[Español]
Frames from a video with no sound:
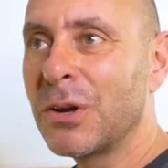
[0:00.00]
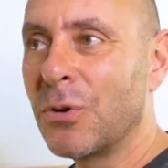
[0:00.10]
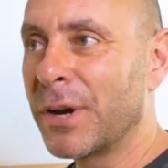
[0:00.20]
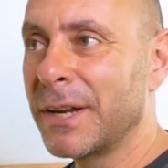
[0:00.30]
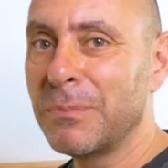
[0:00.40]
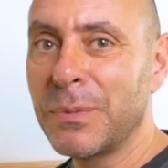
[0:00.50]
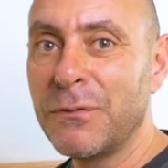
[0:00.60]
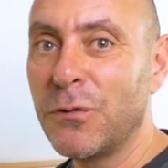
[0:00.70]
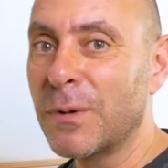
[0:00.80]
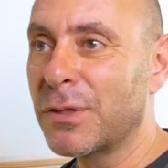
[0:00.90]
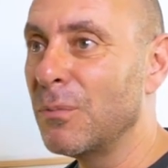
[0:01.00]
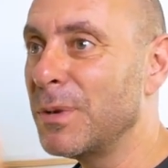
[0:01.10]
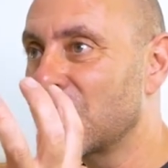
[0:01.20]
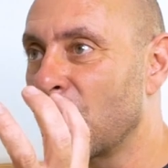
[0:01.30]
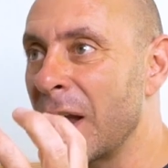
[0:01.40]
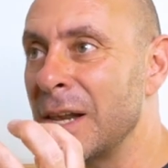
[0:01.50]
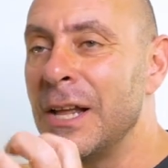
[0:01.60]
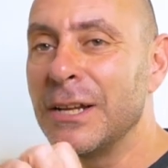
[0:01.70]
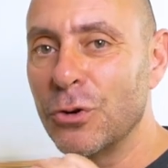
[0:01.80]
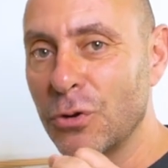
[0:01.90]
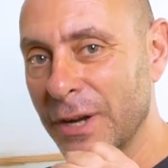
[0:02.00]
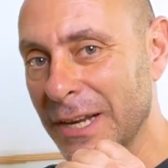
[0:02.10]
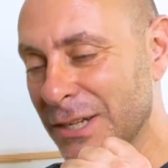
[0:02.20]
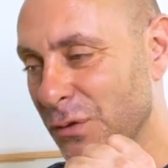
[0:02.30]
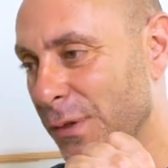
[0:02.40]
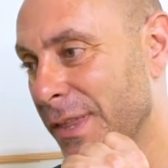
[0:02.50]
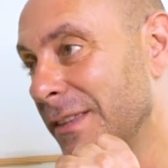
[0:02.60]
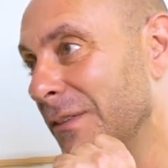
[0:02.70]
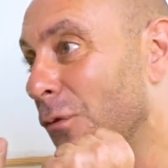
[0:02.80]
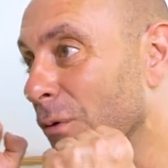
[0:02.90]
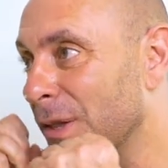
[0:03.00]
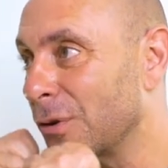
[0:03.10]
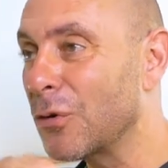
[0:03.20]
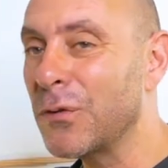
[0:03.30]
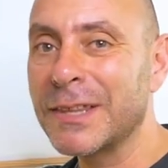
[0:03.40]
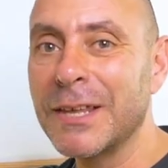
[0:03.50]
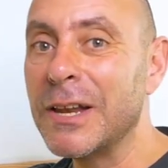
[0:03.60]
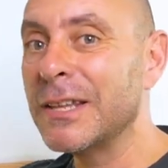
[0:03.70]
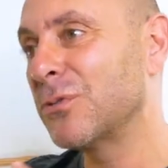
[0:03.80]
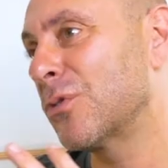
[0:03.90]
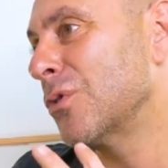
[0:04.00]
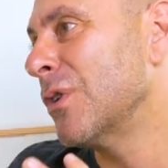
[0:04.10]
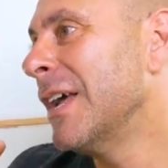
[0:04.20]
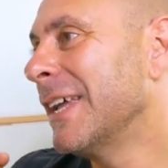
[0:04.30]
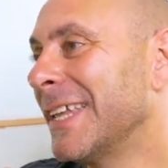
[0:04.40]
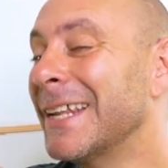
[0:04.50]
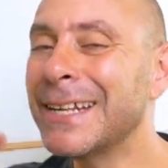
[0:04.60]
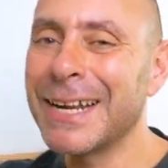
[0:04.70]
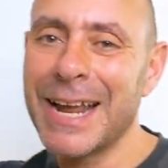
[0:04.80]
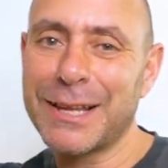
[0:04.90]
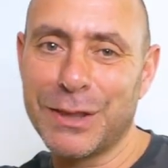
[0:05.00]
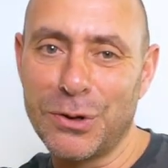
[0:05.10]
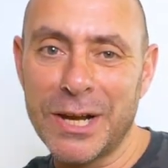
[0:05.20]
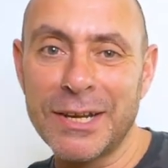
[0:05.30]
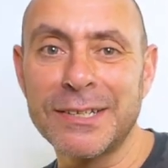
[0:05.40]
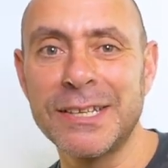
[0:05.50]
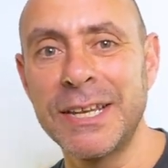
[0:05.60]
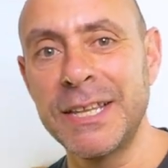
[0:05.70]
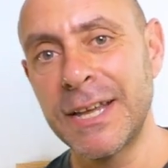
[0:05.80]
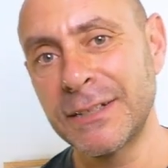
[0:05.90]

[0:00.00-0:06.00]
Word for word: Cogen información visual, no cogen la suficiente información olfativa del entorno y reaccionan enseguida.